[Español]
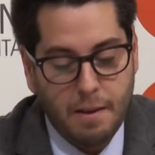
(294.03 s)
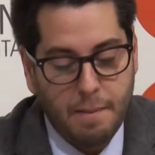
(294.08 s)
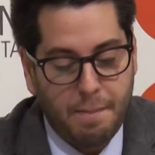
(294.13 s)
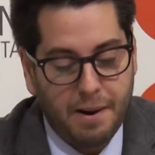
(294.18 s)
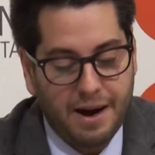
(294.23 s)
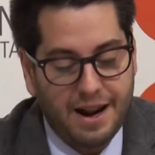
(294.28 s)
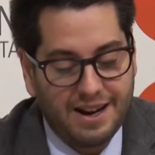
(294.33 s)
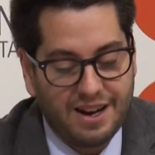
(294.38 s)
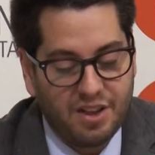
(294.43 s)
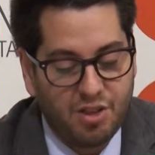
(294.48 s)

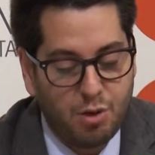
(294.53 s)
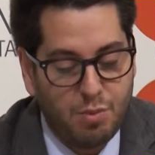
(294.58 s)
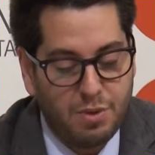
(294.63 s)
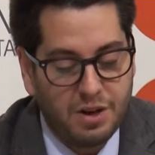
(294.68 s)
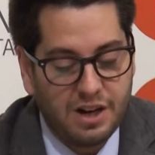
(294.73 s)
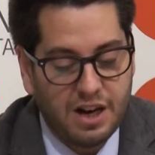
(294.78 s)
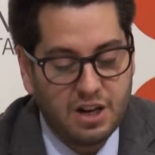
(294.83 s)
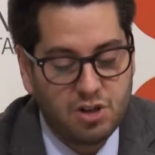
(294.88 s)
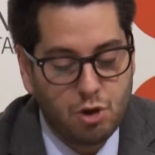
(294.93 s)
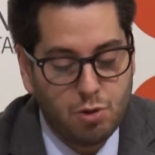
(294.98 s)
para
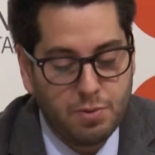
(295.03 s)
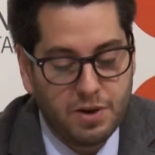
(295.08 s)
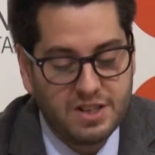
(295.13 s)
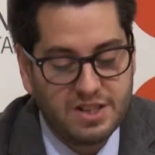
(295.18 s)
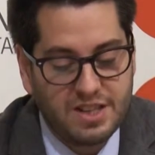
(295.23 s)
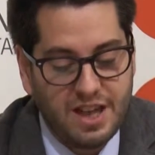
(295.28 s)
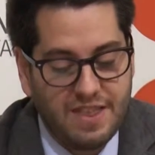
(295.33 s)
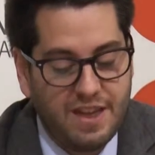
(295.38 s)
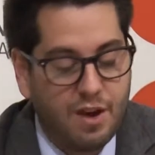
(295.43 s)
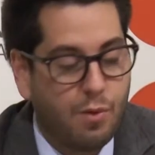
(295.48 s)
recibir las
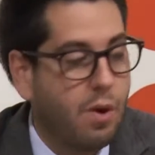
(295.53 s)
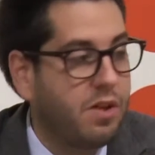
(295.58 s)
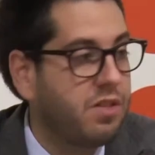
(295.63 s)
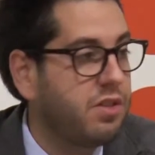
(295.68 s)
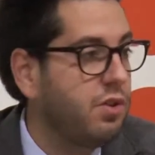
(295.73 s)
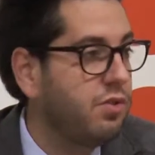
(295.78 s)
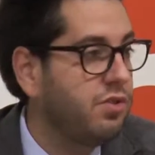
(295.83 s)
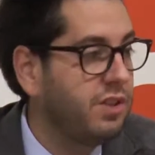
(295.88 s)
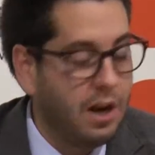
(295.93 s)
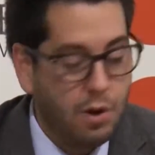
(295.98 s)
obras de
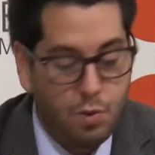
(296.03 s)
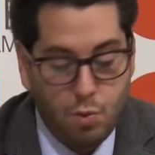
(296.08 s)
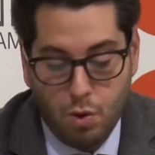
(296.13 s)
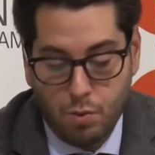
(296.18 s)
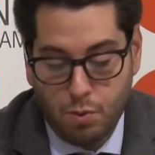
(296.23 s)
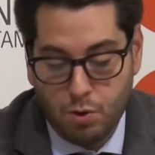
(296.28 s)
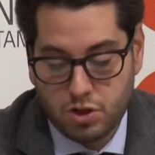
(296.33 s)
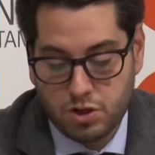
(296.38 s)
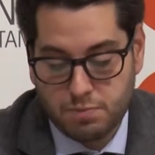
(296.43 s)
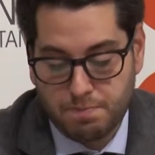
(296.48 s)
adecuación del
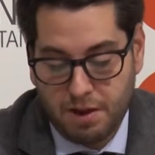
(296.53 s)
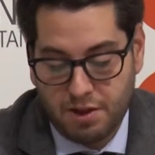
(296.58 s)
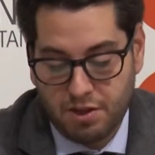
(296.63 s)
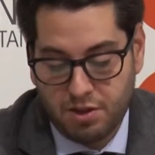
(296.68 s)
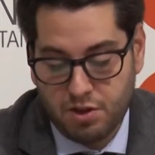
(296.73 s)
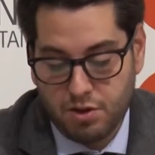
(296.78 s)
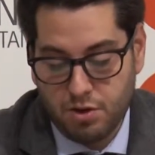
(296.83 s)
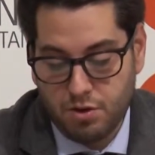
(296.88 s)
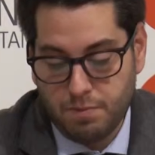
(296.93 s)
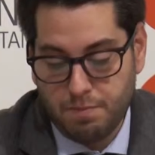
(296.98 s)
nuevo
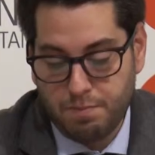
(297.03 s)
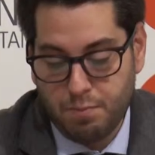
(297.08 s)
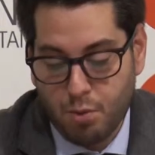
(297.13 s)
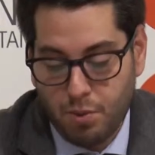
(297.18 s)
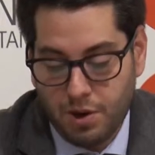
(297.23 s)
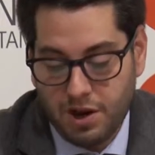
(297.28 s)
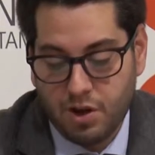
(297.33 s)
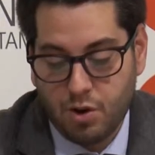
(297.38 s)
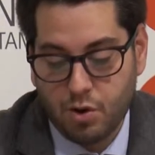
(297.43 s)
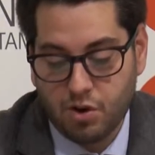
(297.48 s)
espacio
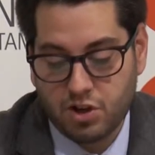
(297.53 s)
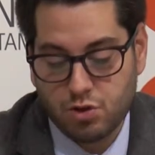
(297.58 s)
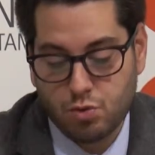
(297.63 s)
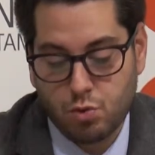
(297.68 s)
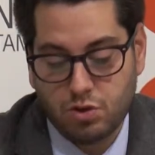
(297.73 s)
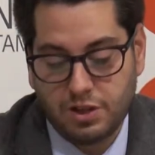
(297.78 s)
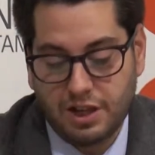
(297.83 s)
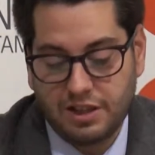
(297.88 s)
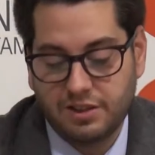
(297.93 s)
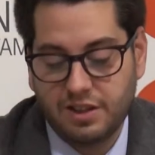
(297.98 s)
público
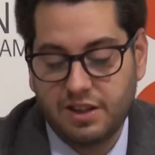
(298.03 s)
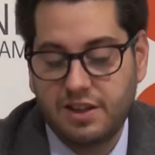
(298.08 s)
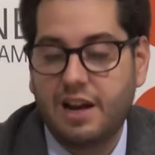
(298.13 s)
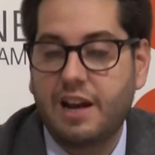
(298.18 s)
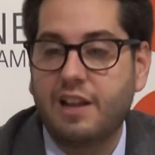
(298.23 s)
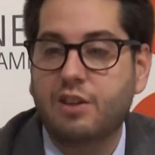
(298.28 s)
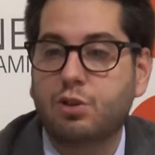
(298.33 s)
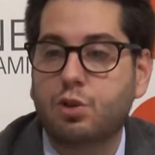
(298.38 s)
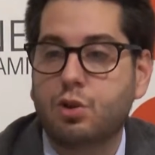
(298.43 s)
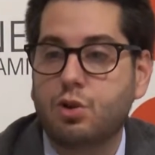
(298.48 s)
resultante en
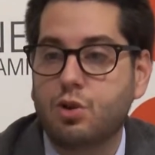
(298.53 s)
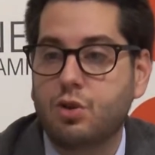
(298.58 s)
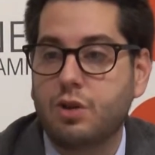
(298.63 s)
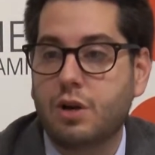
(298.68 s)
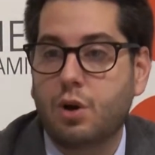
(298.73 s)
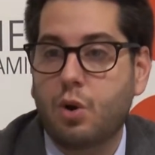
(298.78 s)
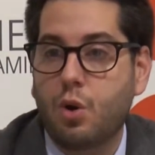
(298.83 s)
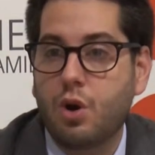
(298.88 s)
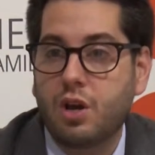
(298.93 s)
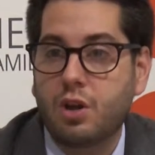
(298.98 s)
el entorno
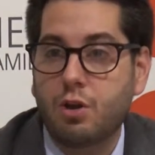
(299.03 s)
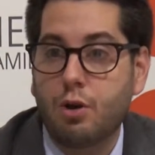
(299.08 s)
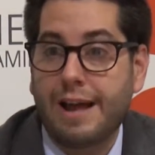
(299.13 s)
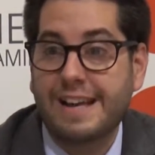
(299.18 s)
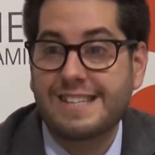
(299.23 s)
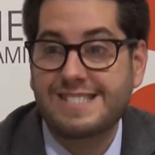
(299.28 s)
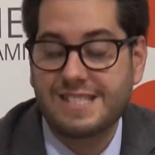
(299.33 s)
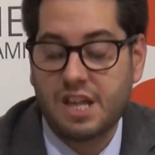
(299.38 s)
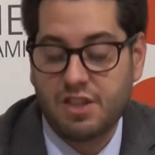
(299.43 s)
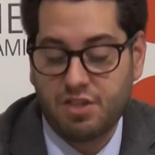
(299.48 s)
del Colegio
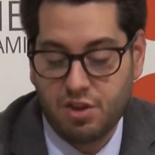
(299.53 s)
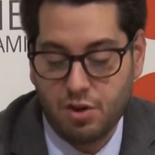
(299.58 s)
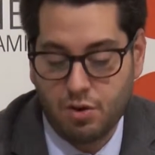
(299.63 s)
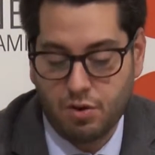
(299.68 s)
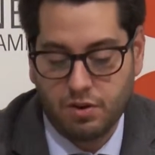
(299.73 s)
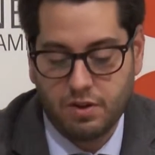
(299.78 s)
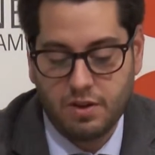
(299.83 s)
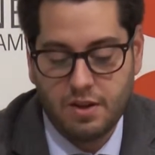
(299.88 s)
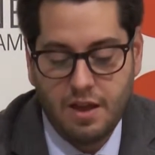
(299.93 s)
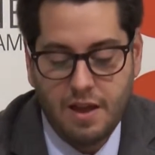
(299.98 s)
La
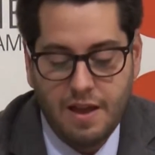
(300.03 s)
Estación.